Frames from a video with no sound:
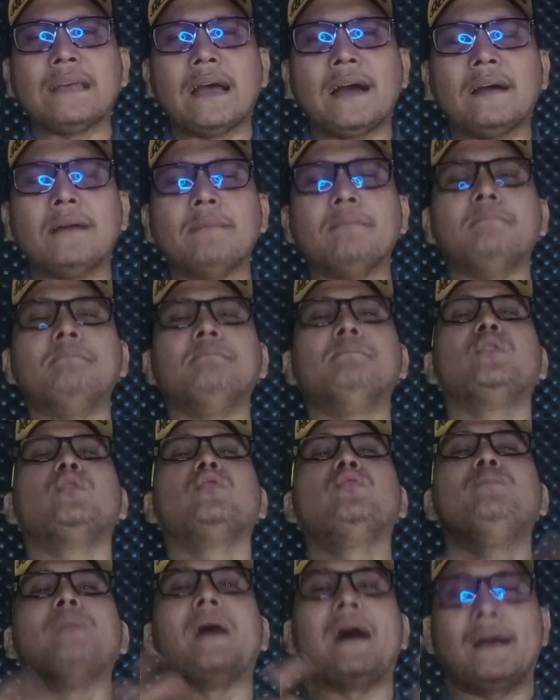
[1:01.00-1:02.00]
yang
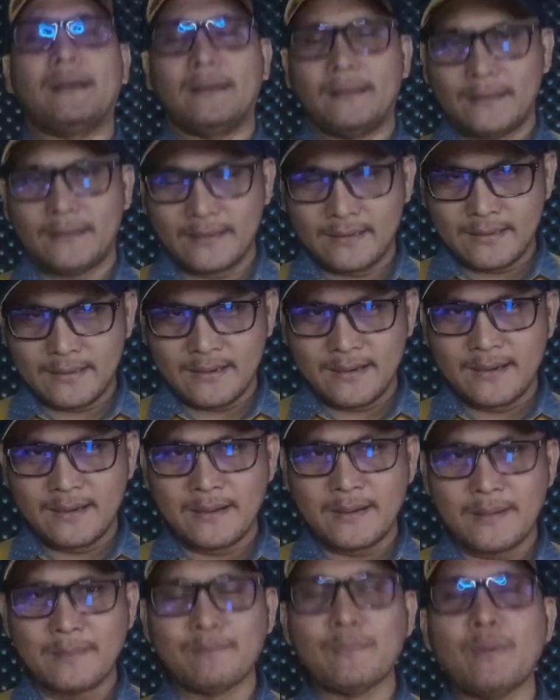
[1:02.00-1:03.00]
berubah,
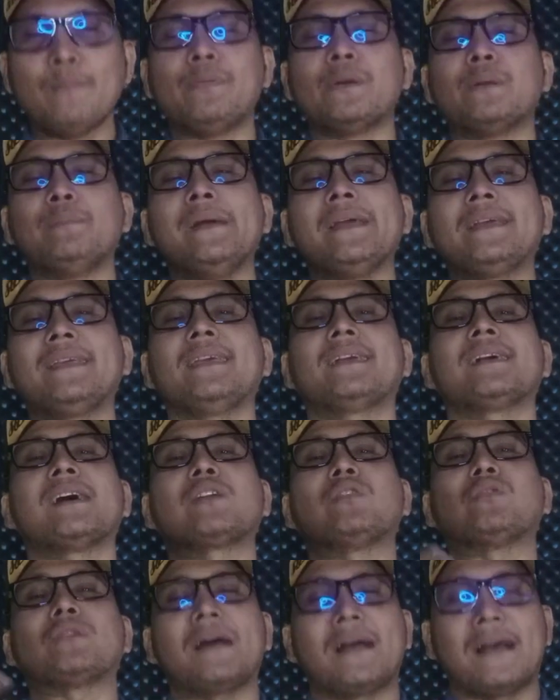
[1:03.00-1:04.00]
memperbaiki
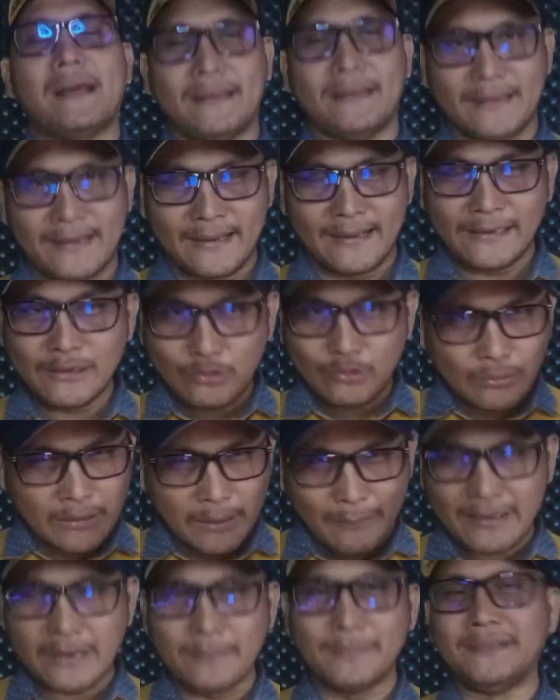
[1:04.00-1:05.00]
kekurangannya. Itu
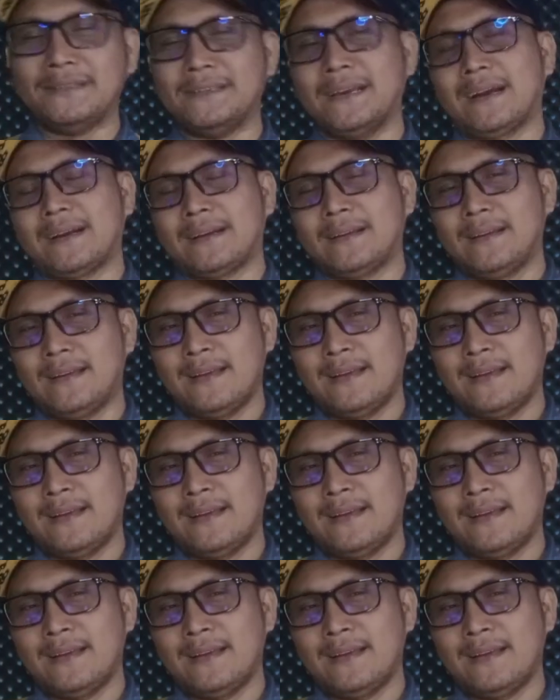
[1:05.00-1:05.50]
namanya bijak.